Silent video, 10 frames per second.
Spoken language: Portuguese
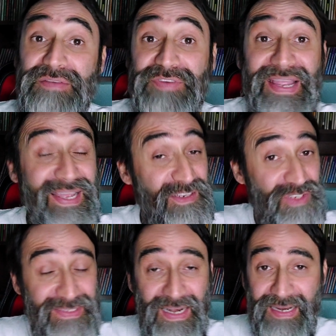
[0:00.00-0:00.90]
a Rafaela
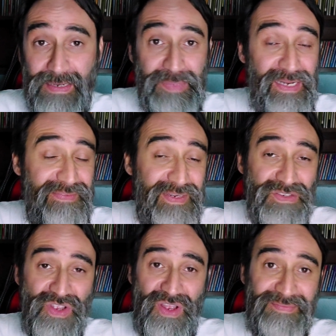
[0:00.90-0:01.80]
já tá lá na
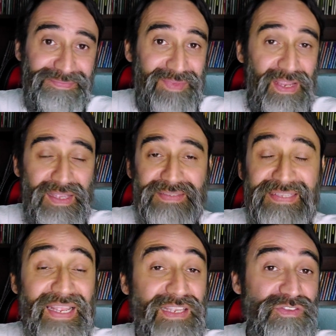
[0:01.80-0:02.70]
Imperatriz, ó,
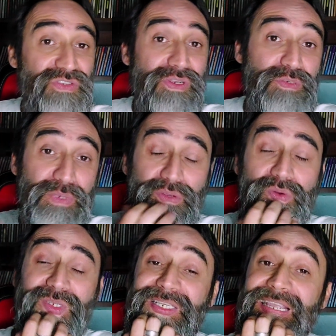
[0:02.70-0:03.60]
desde
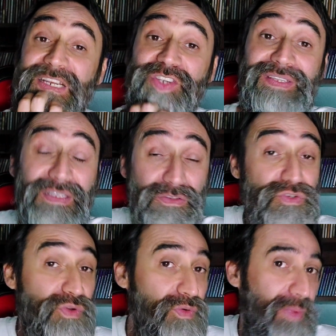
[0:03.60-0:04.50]
2011 e ele já
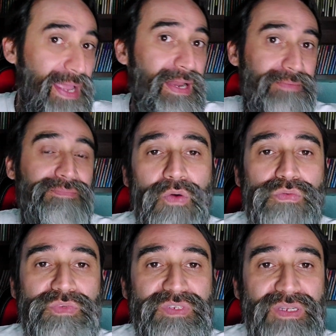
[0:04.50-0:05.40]
dançou com ela há
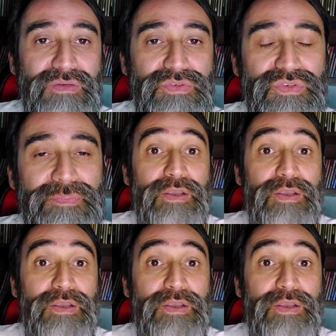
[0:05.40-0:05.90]
alguns anos.